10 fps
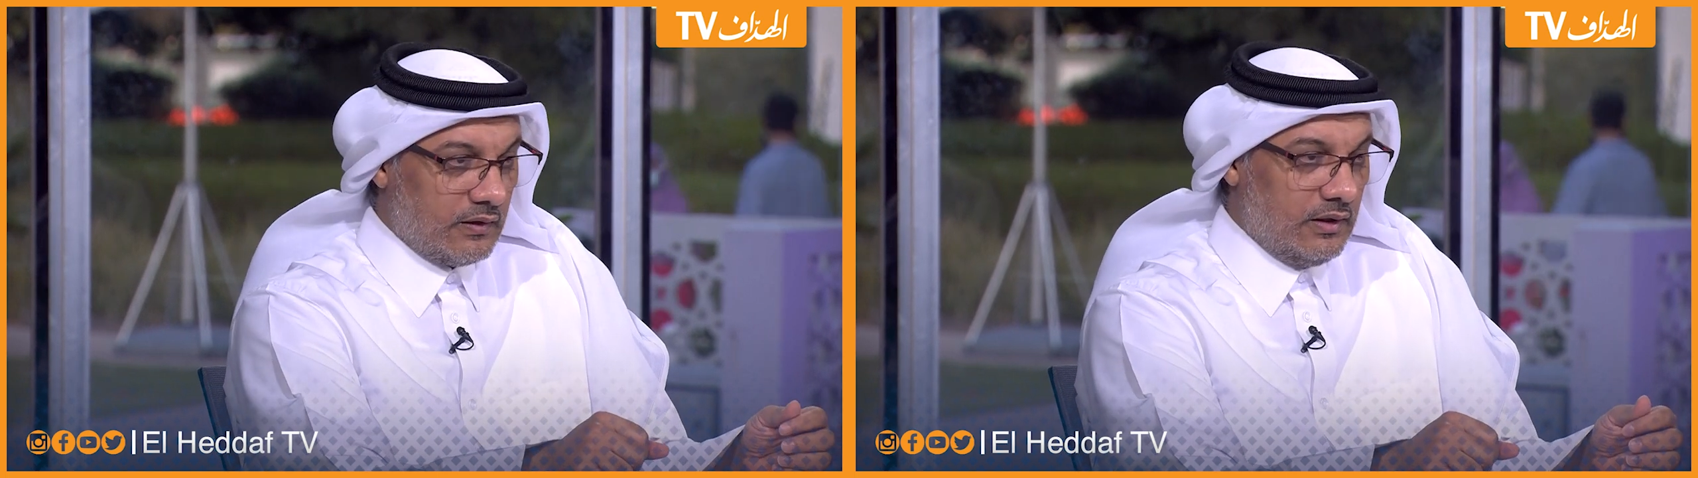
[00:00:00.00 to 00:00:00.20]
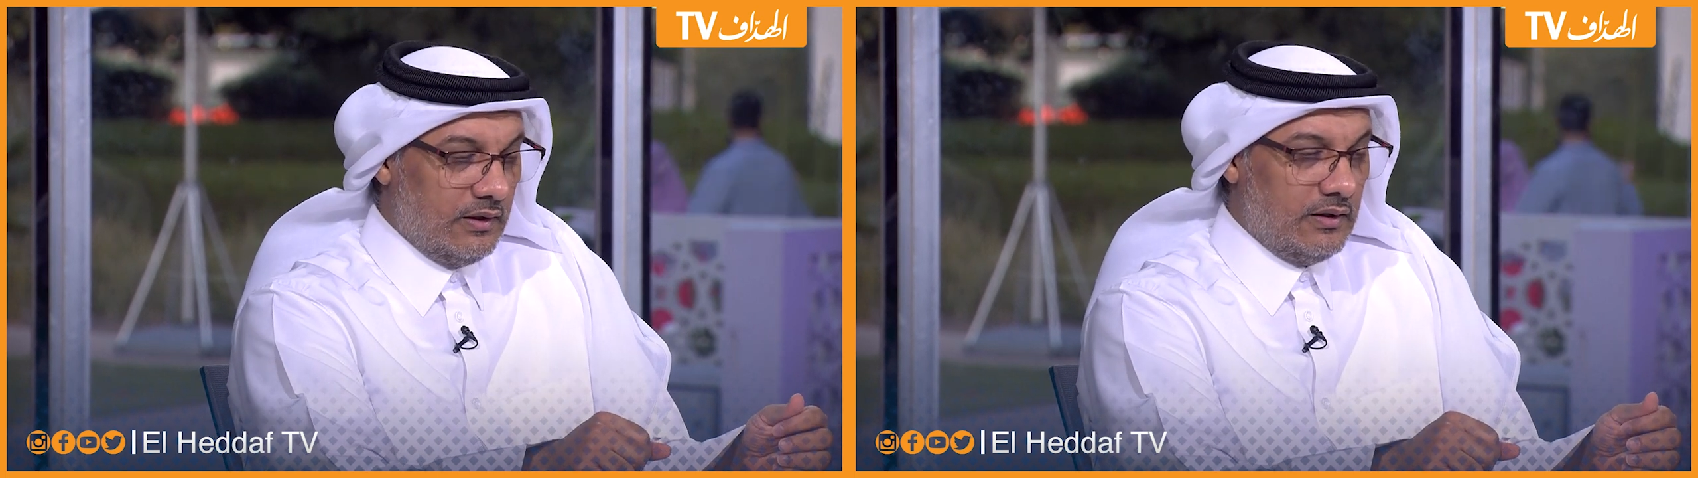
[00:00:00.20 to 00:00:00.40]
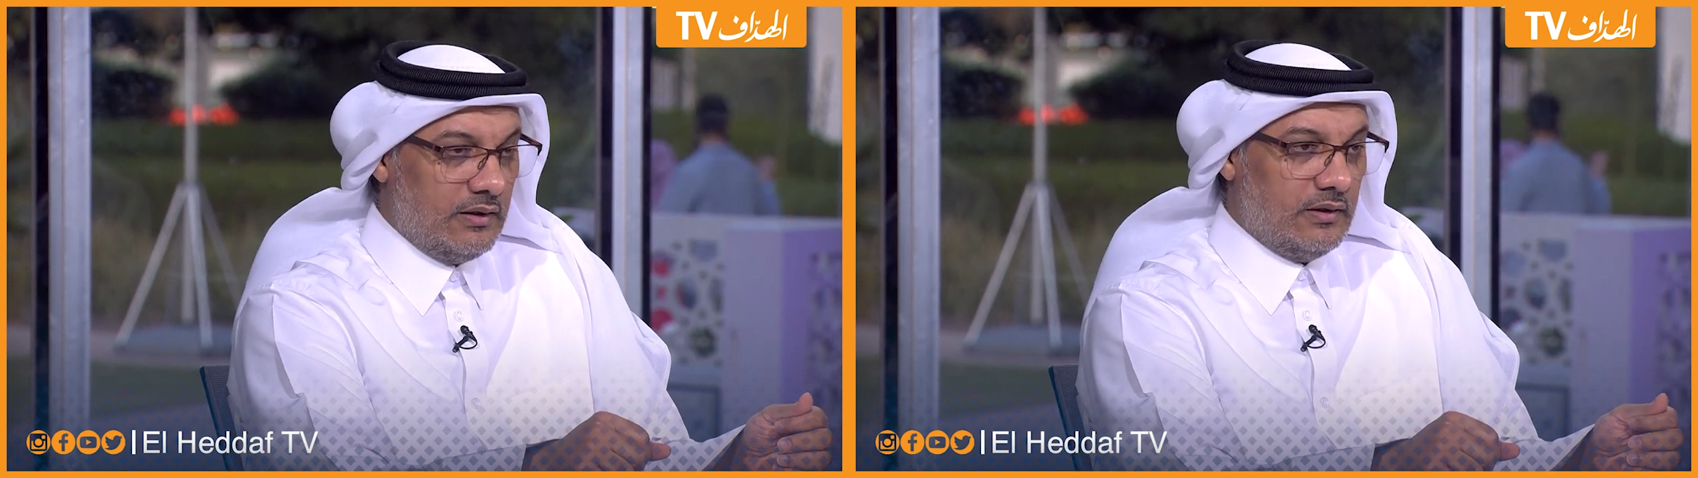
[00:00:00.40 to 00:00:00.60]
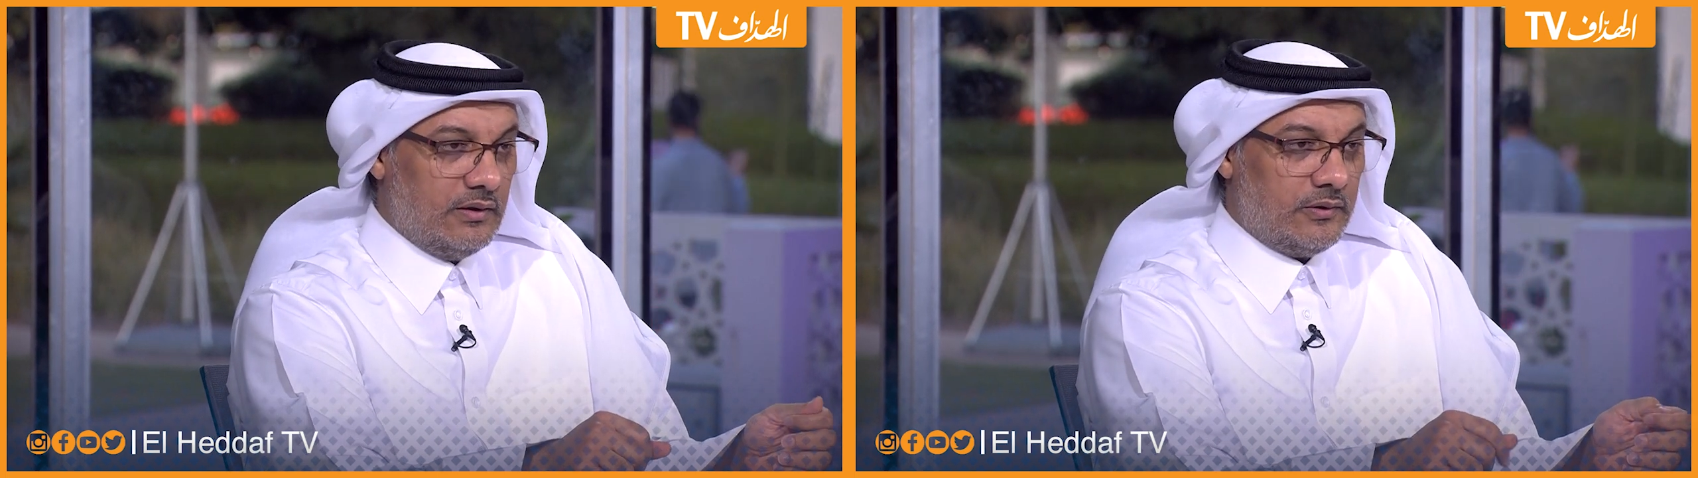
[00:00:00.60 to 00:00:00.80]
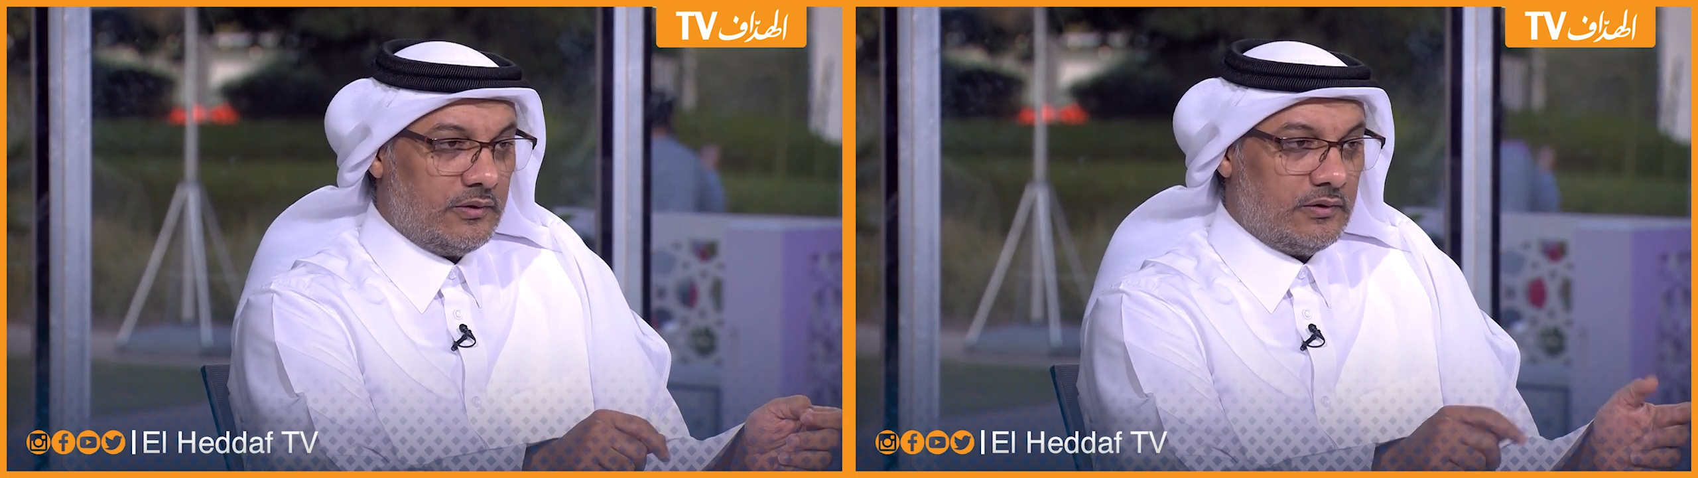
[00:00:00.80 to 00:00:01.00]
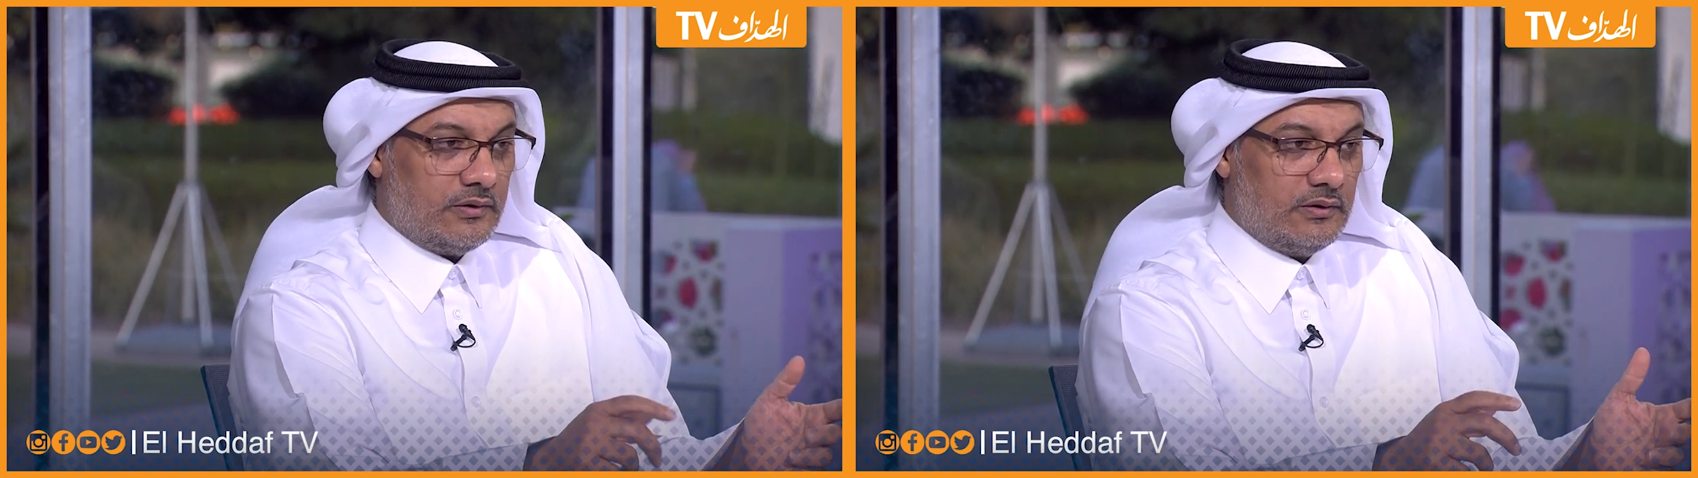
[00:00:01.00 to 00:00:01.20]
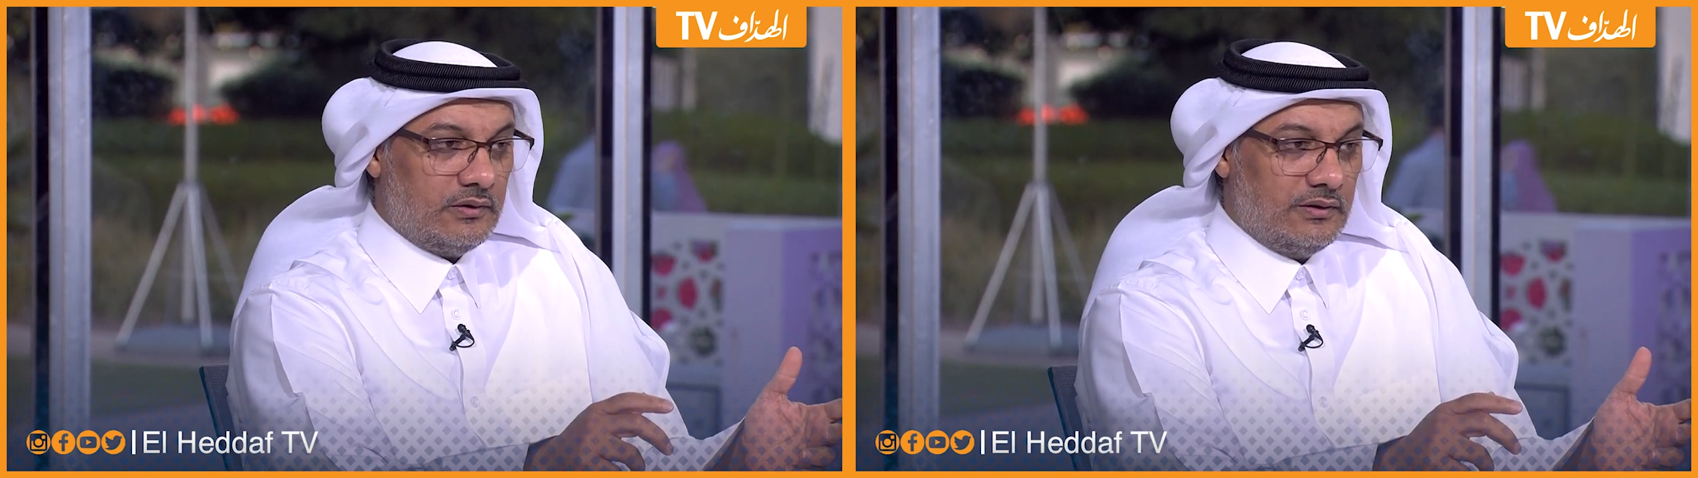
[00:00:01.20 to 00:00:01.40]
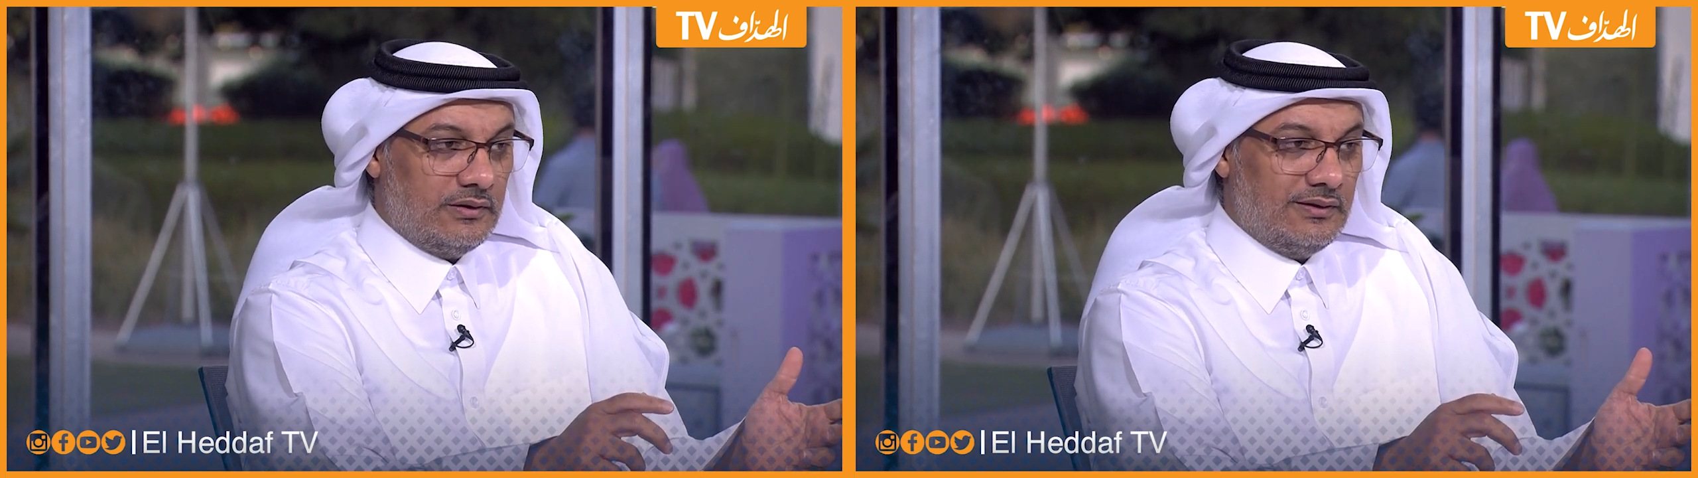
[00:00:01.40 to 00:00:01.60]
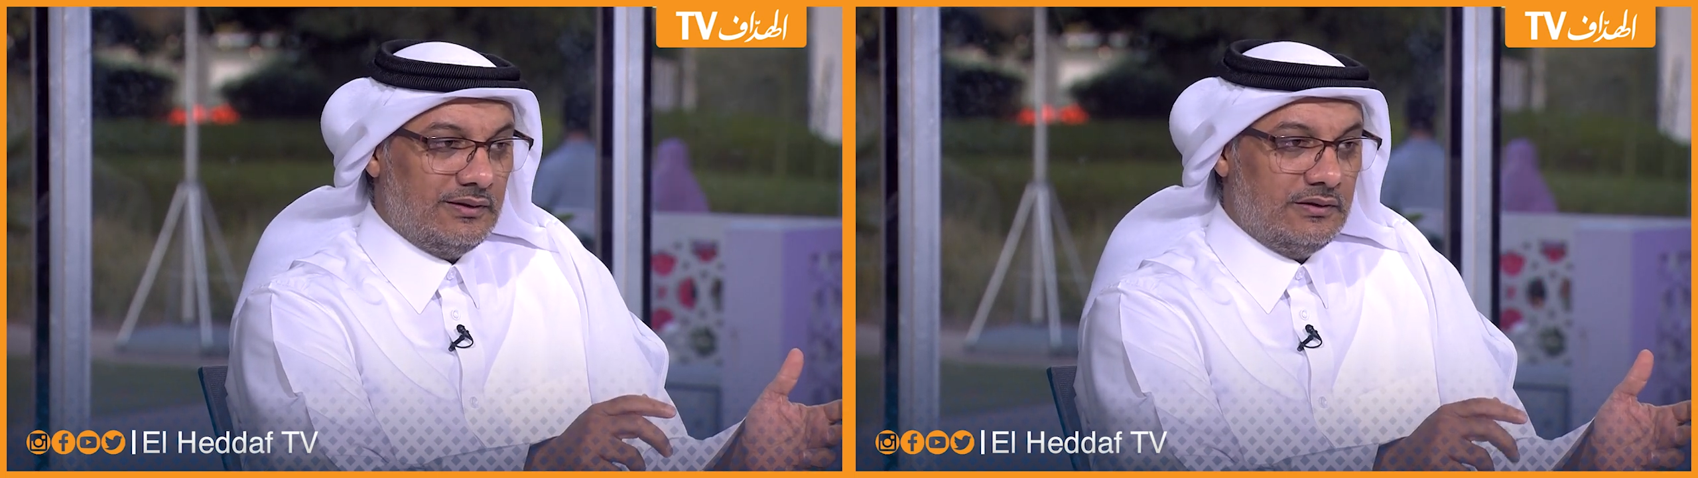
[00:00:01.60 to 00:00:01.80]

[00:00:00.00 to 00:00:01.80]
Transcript: آه،